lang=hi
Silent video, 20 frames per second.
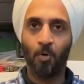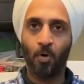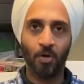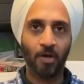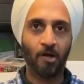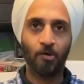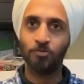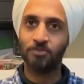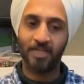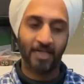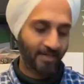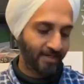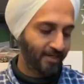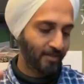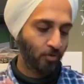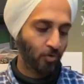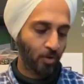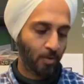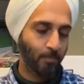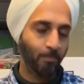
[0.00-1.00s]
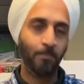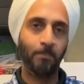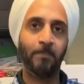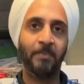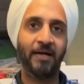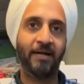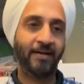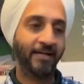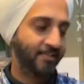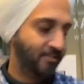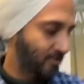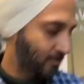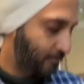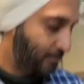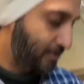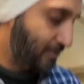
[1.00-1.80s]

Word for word: ऑल आउट जा रहे हैं तो हम मिड रेंजेस भी